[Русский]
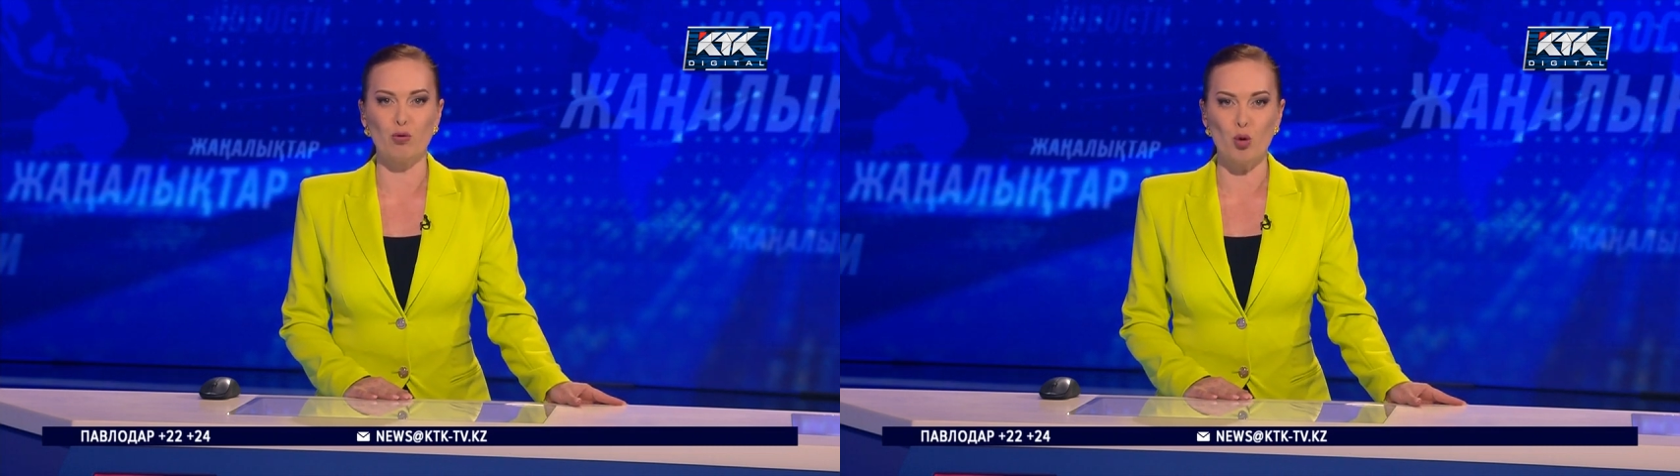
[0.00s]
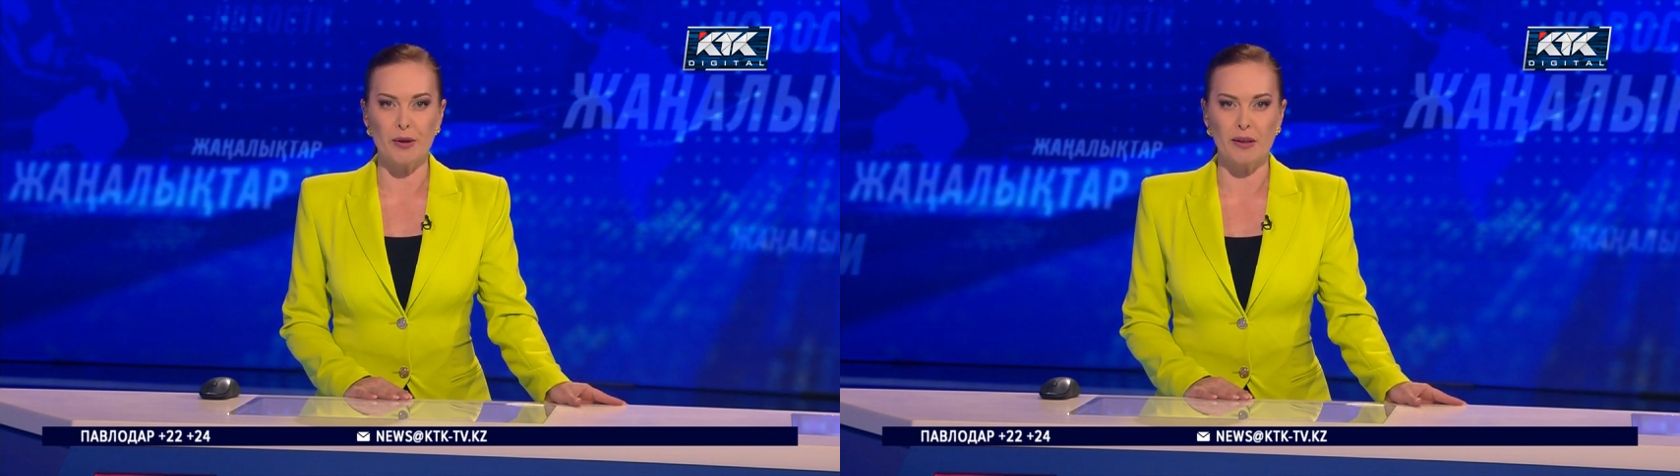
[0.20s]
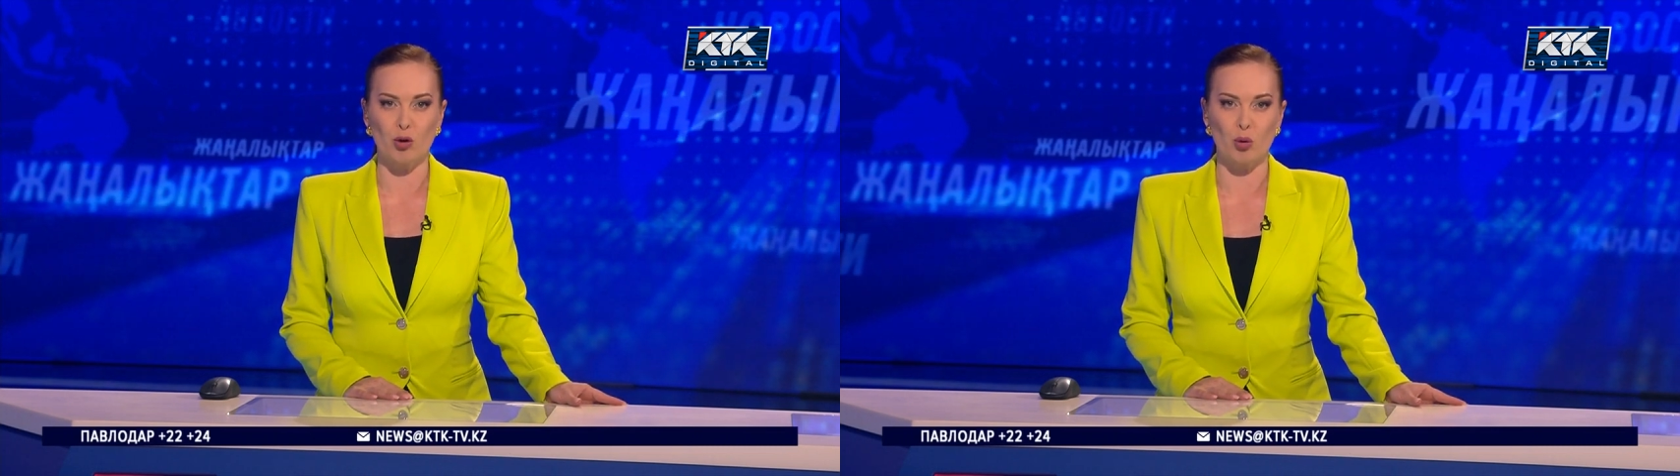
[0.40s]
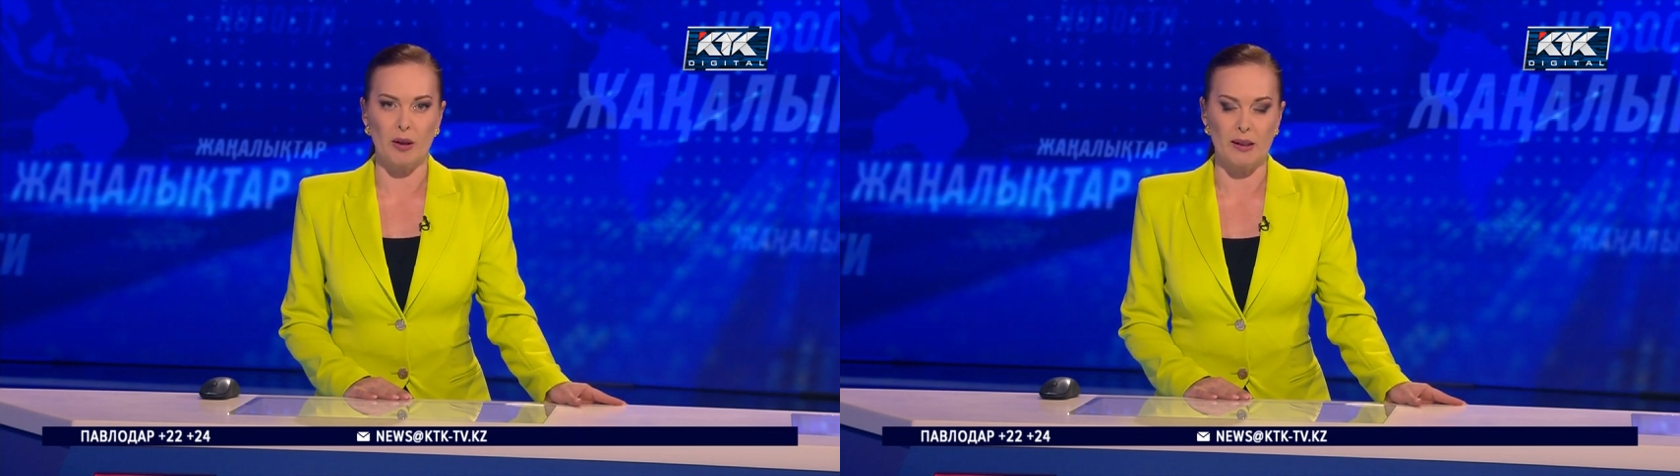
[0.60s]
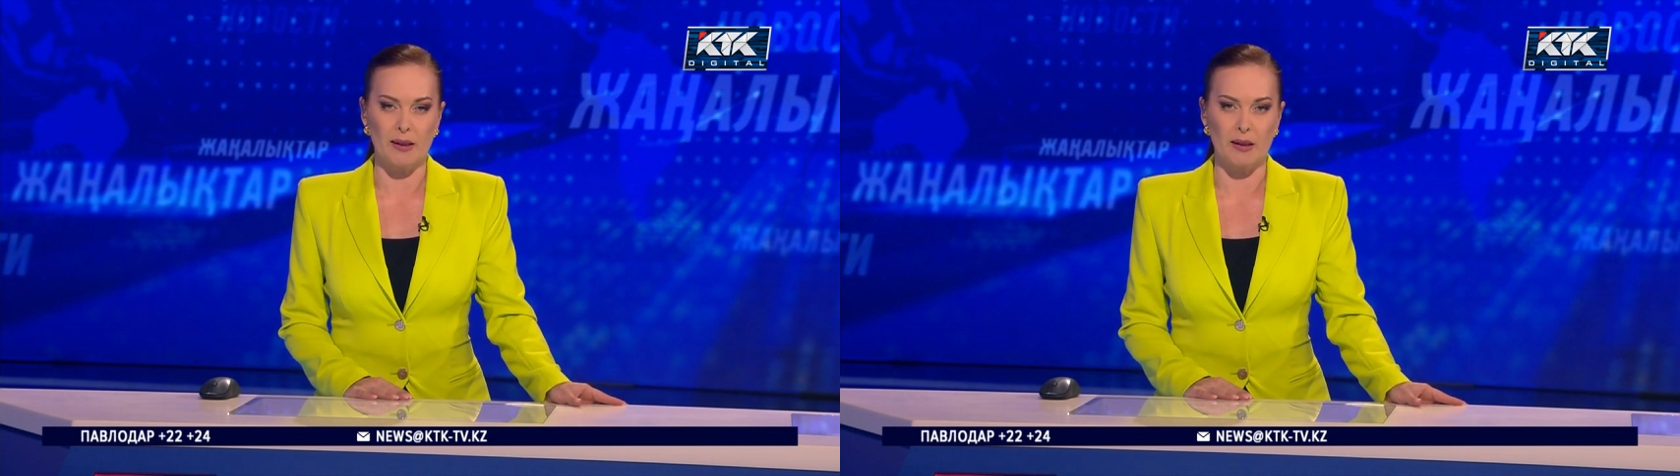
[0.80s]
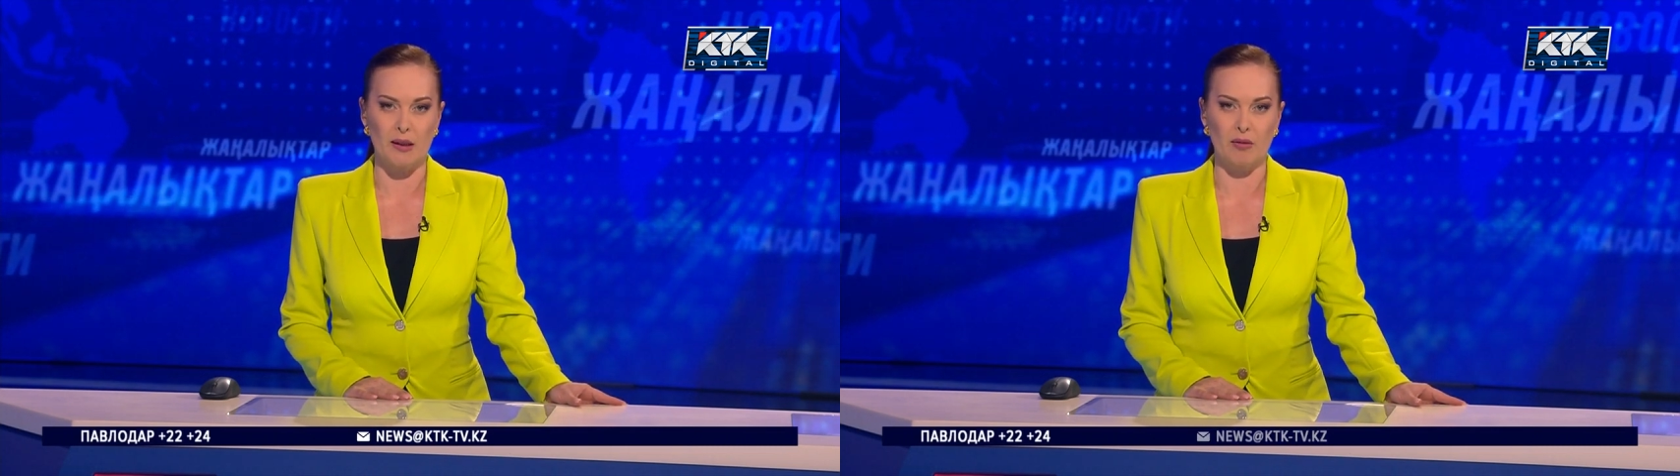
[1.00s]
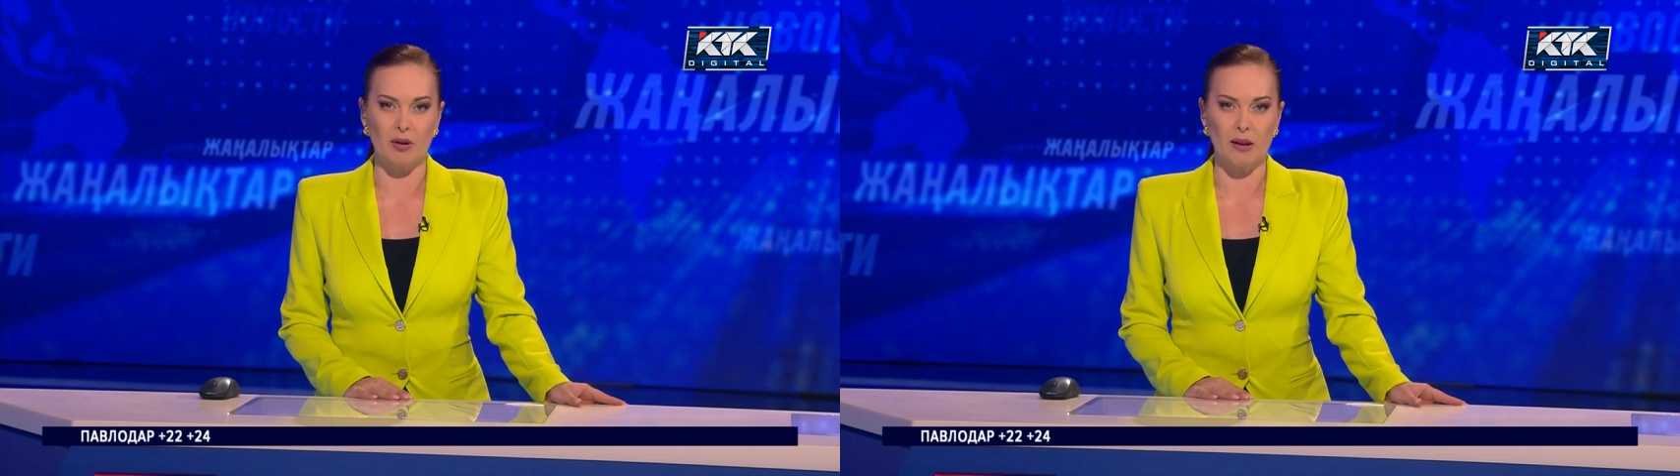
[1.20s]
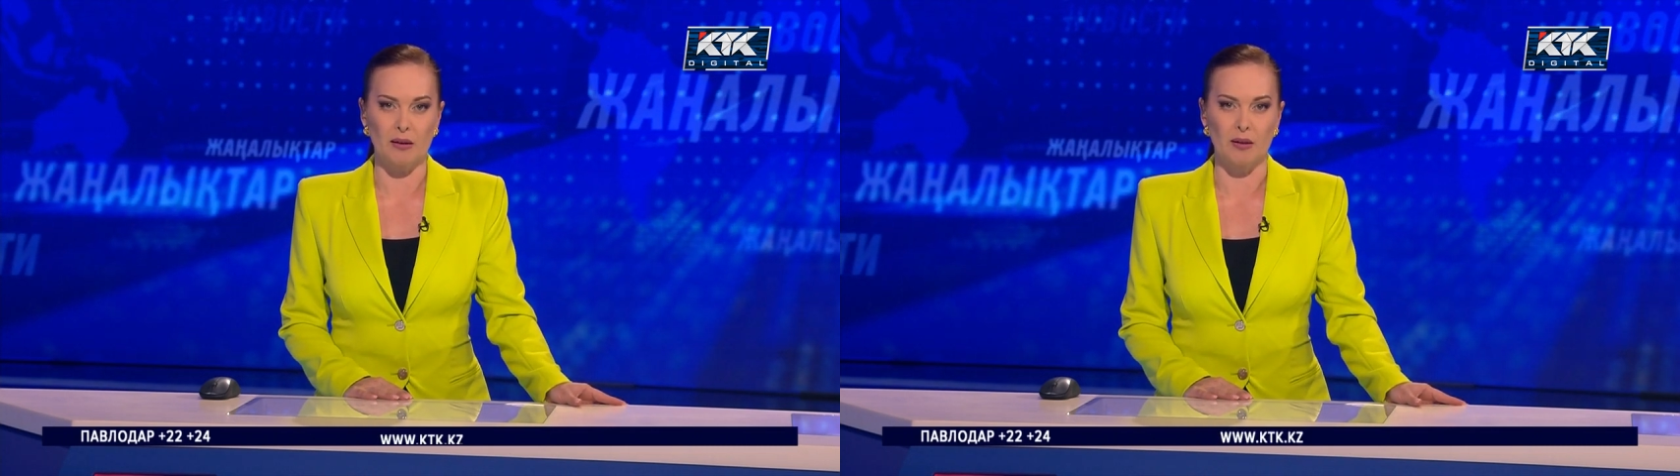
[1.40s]
двое из которых остались
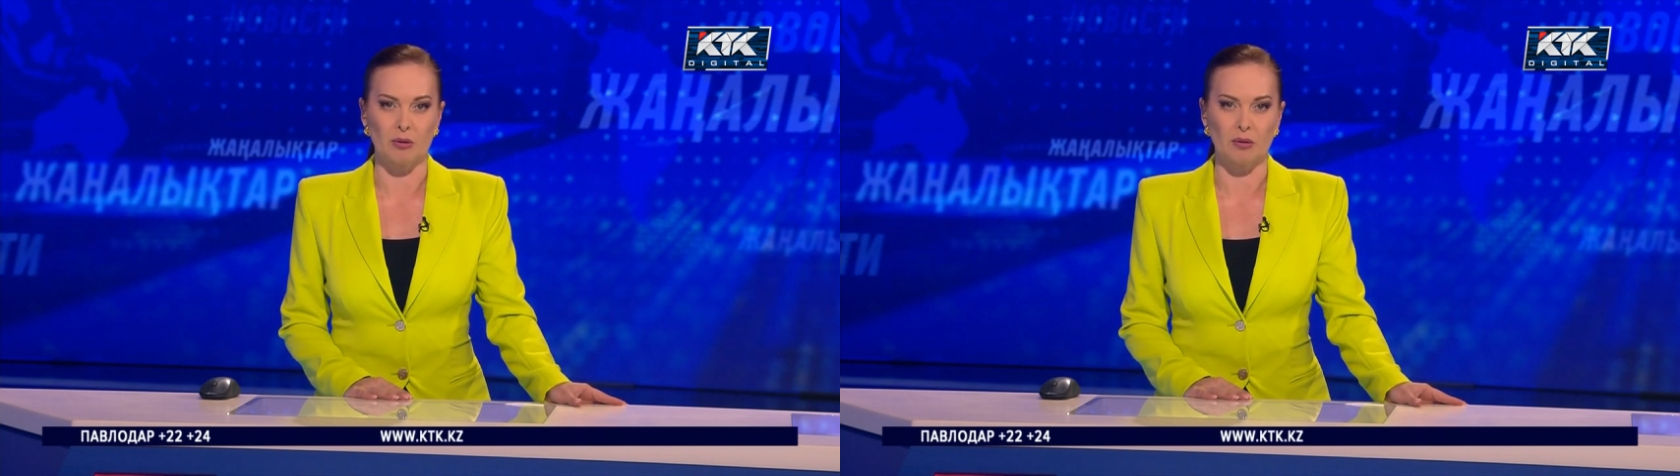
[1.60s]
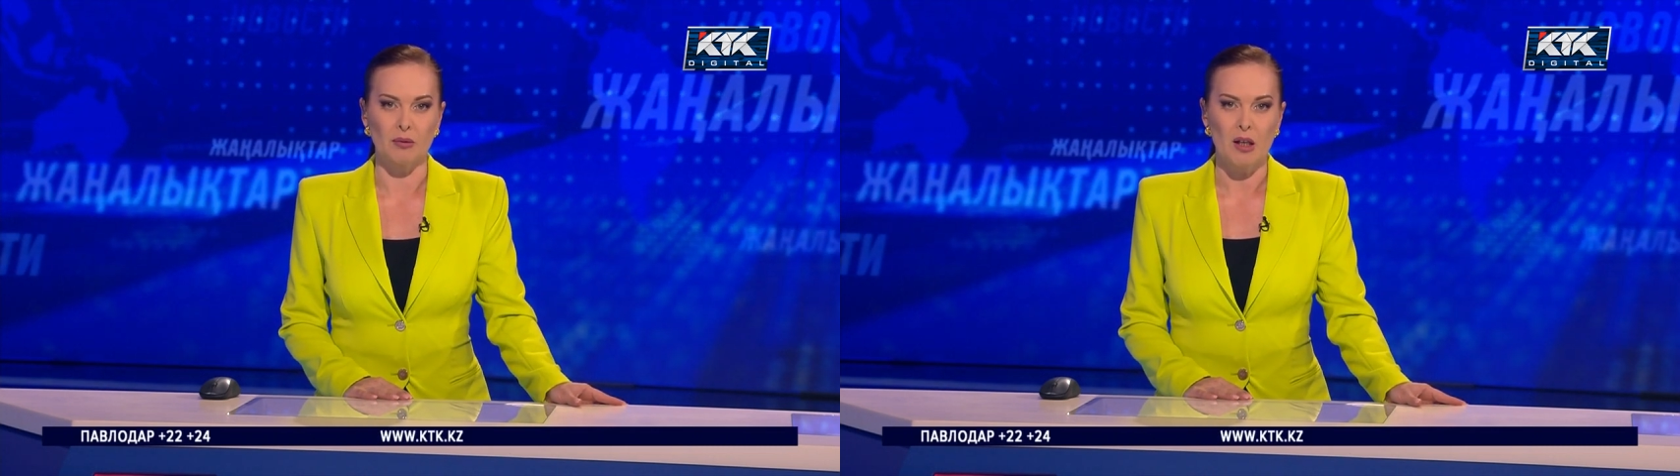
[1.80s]
инвалидами.